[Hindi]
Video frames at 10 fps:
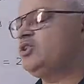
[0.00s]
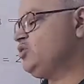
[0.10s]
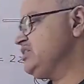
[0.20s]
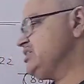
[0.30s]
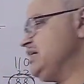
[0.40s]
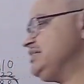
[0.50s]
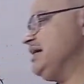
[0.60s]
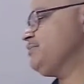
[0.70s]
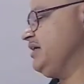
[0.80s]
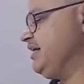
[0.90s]
तो इस तरह से
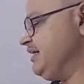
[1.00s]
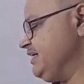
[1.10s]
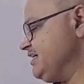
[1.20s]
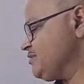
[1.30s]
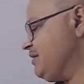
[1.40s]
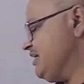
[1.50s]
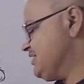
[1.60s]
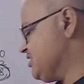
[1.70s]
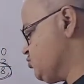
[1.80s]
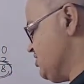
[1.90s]
आपका लेकिन इस वाली
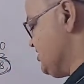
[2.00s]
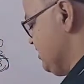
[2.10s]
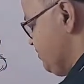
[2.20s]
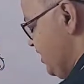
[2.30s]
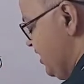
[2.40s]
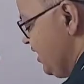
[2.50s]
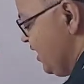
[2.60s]
सिचुएशन पे